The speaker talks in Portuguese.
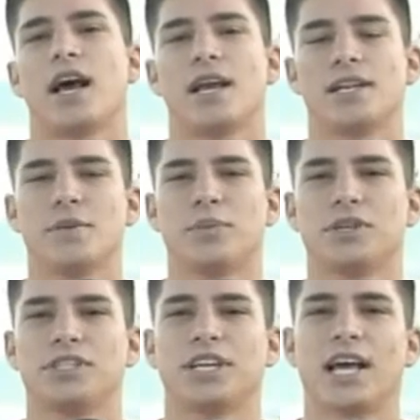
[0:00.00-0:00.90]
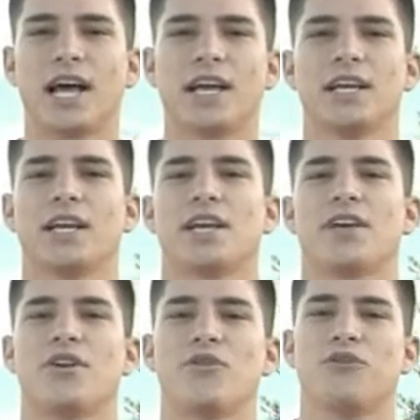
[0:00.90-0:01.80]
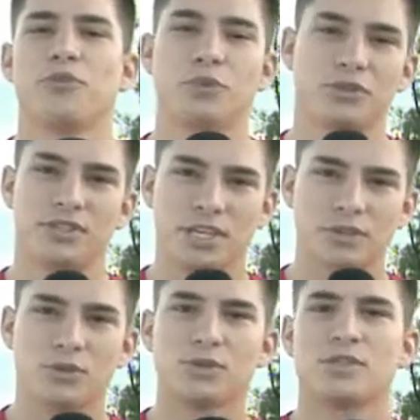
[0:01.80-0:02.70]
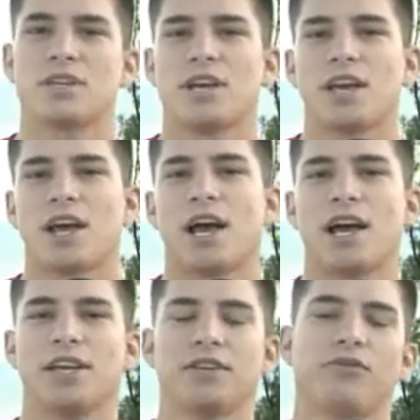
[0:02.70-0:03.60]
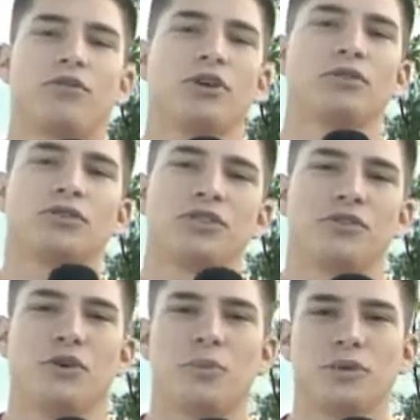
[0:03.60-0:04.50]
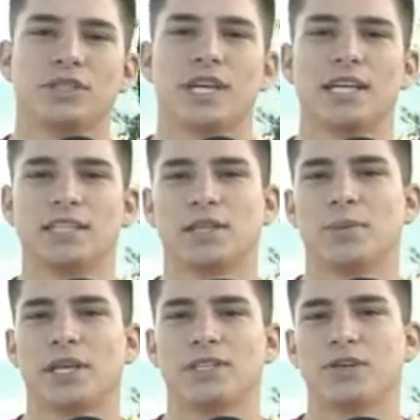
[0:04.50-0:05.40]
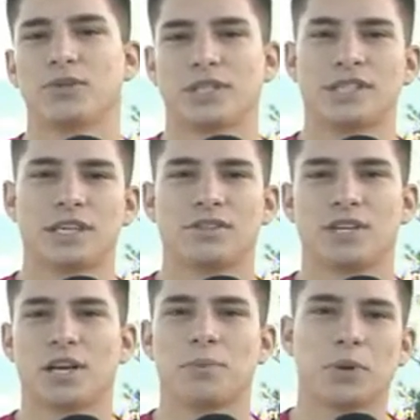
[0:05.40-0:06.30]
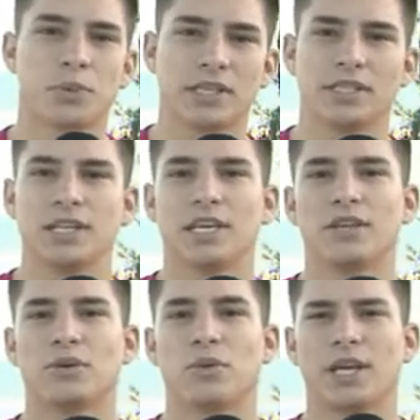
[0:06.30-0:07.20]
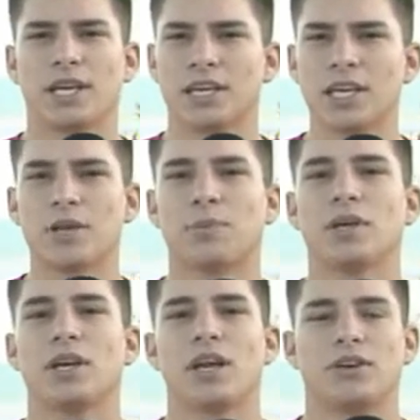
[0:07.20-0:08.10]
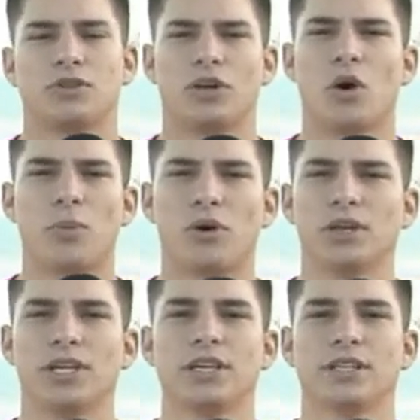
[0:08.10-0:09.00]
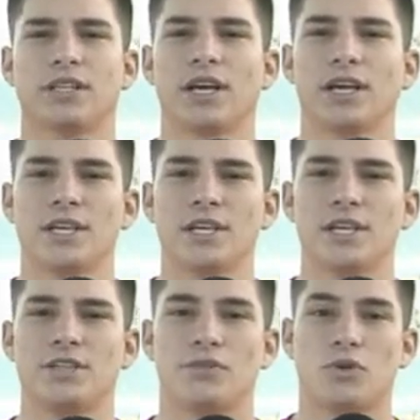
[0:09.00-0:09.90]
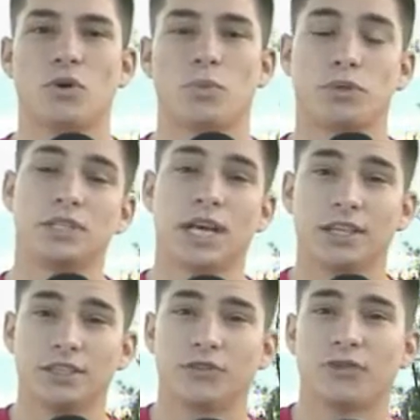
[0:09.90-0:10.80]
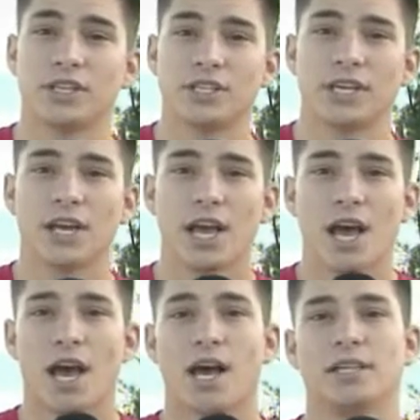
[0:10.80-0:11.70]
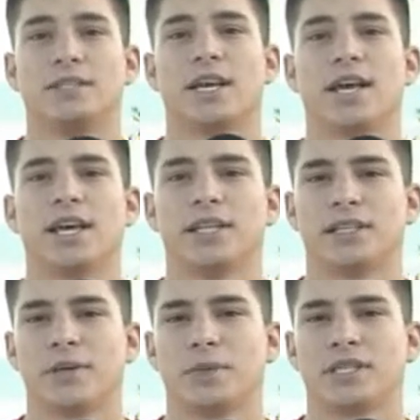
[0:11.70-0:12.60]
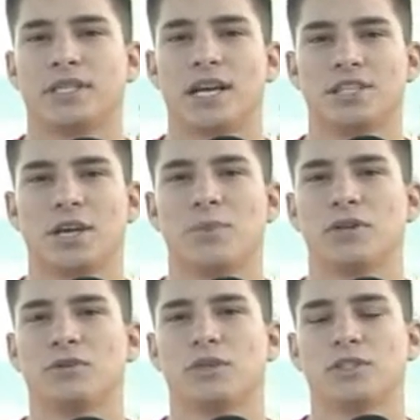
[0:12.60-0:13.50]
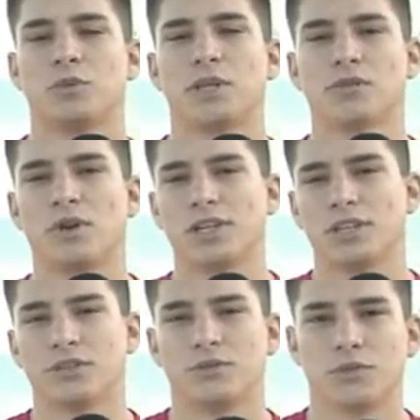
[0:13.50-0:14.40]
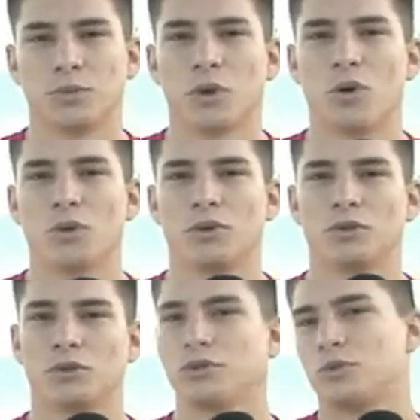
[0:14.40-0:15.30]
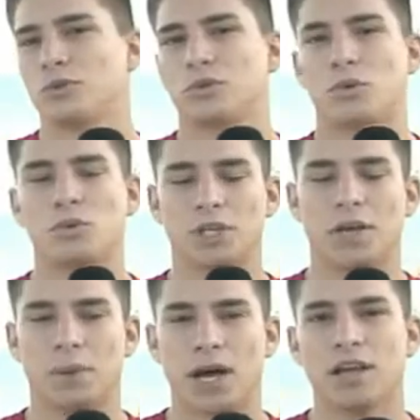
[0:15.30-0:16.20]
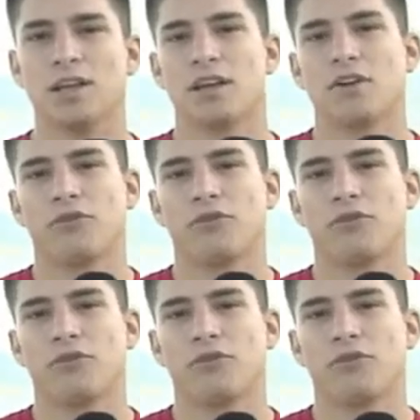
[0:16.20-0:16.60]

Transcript: Aí depois de lá eu fui para o Santos. Aí foi onde eu tive a oportunidade também de aos 15 anos ser campeão brasileiro com a equipe, jogar o Paulista e tive a oportunidade de fazer até na minha cidade a abertura de uma escolinha de futebol eu junto com o Neymar.